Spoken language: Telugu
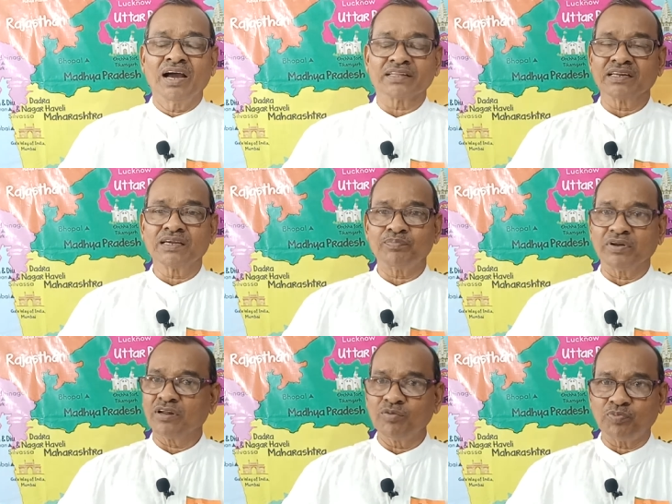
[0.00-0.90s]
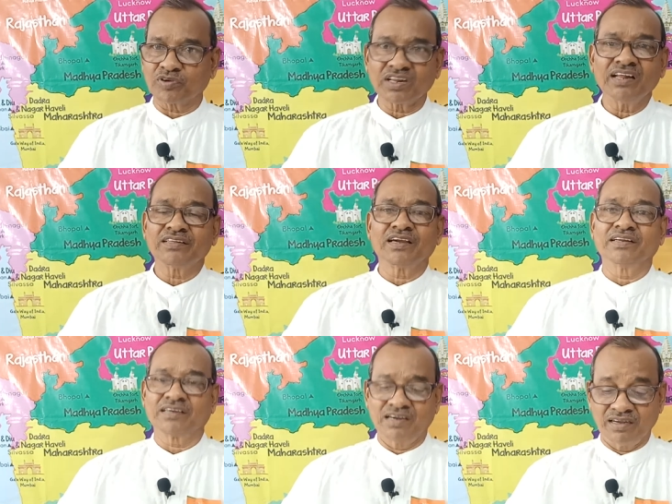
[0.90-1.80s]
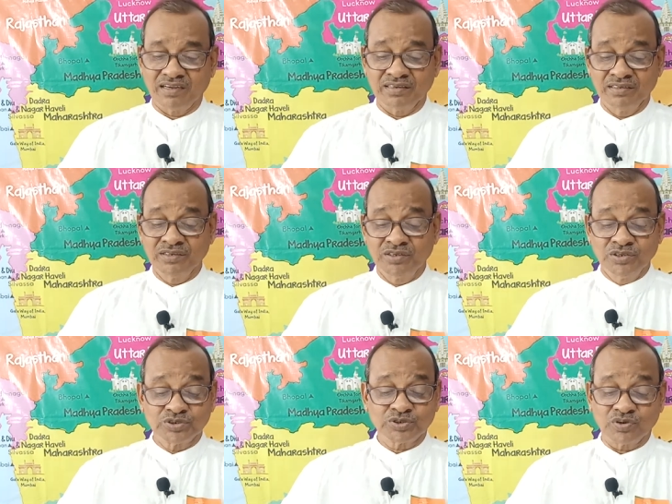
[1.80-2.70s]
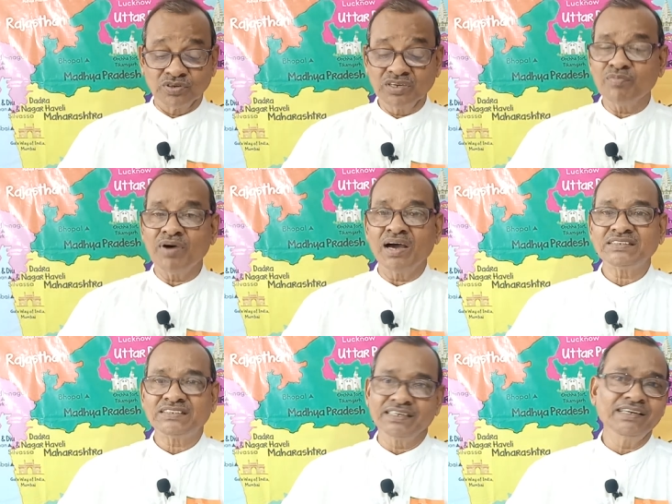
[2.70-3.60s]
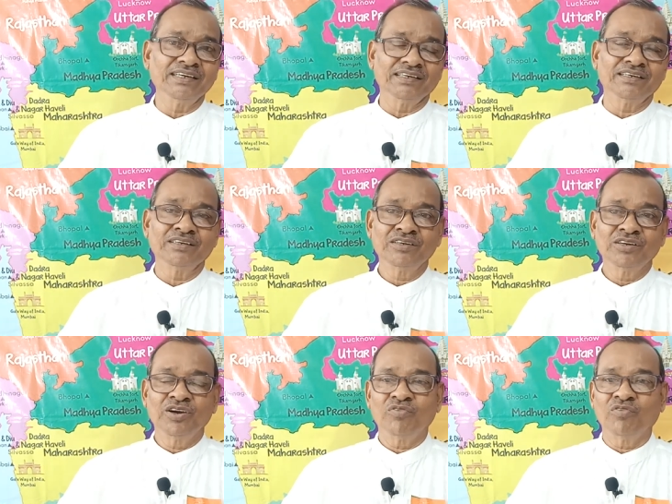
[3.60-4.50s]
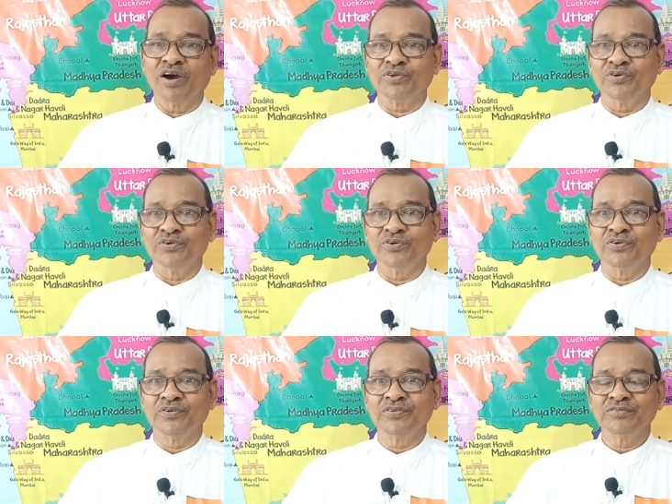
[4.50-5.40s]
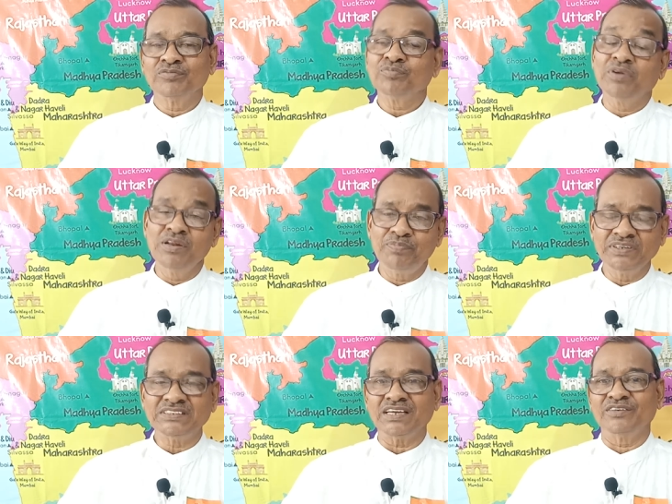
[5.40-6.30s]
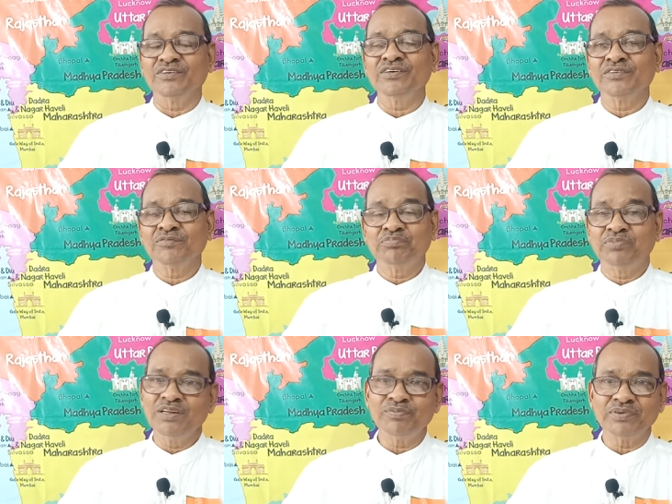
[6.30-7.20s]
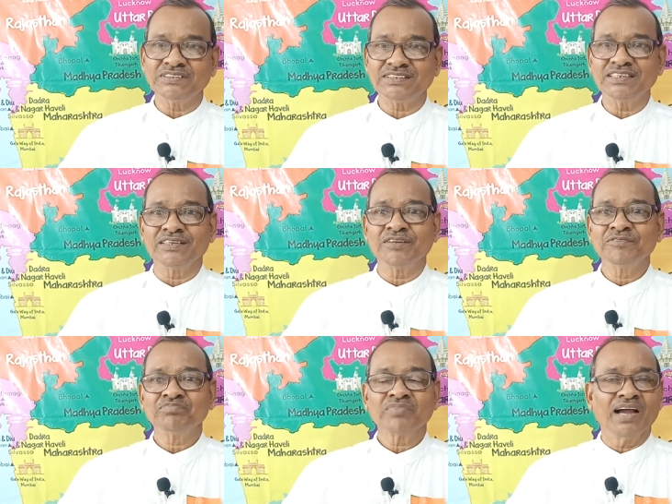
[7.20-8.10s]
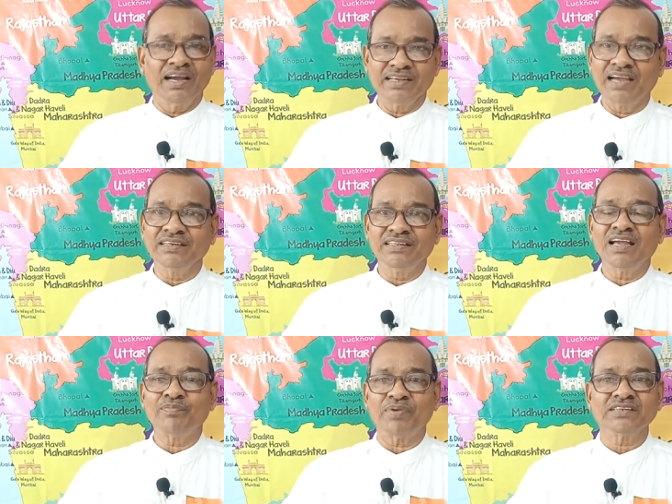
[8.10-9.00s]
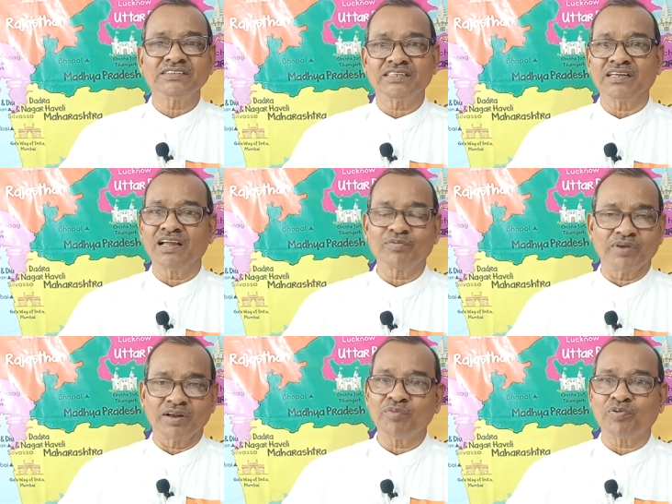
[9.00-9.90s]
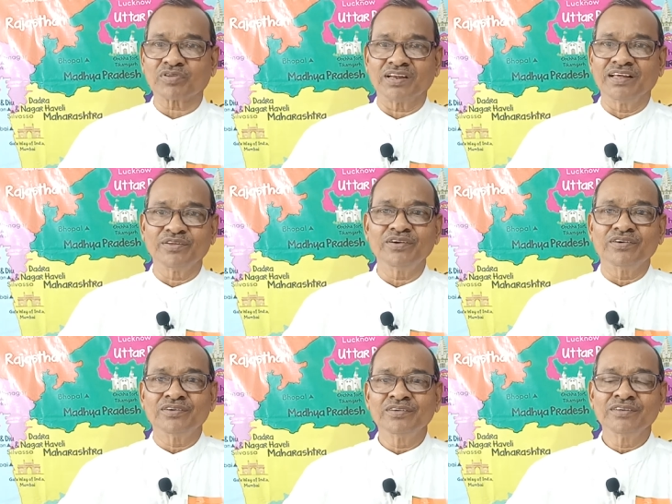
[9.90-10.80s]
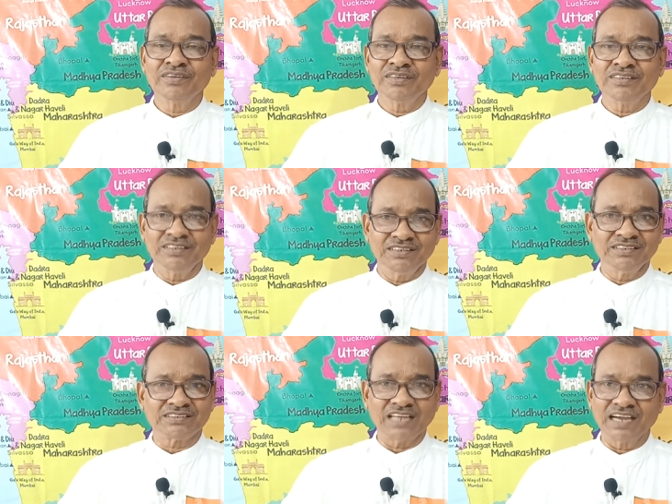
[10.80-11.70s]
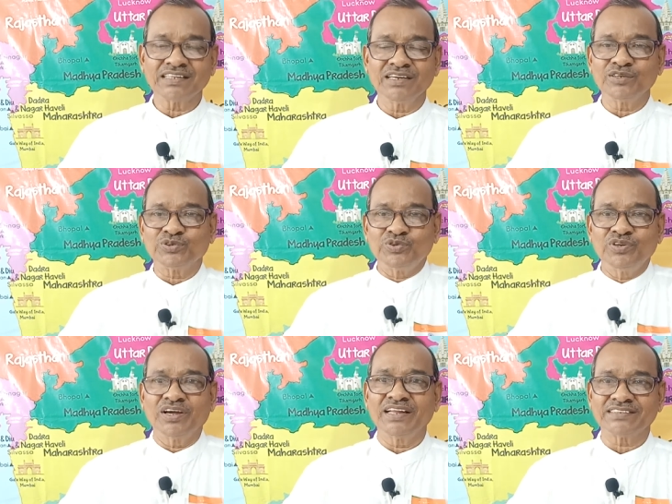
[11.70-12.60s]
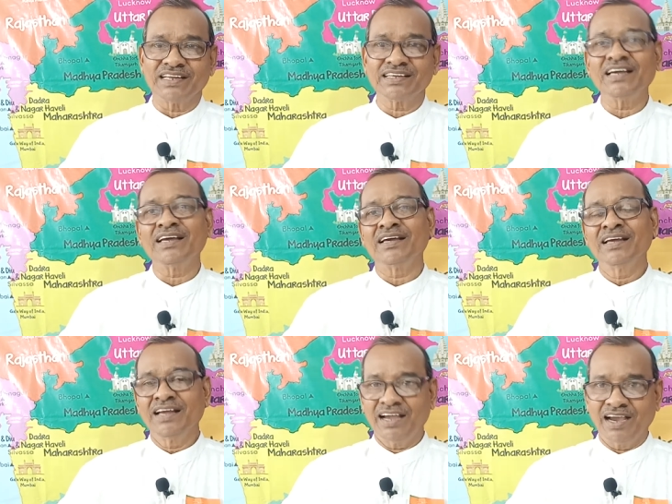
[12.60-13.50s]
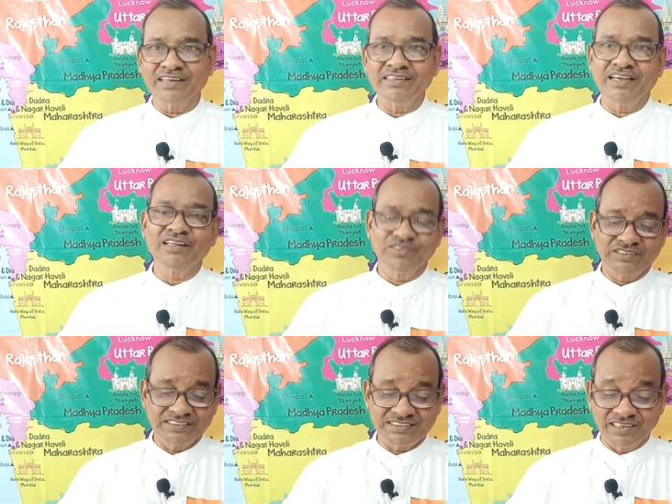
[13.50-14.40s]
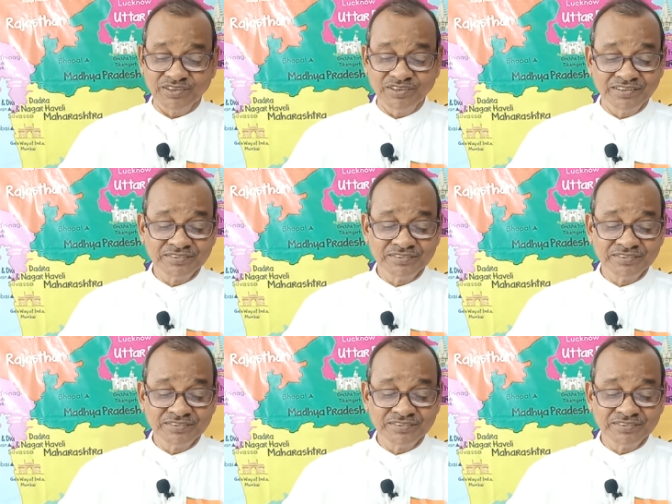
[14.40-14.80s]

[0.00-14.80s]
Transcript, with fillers: అతనికి పిల్లలు పుట్టలేదు కనుక శృంగ మహర్షిని వారు పిలిపించాడు పిలిపించి అయ్యా ఇదయ్యా పరిస్థితి నాకు పిల్లలు పుట్టలేదు ఈ సంగతి ఏంటి చూడు అనేసరికి ఆయన ఏదో చేశాడు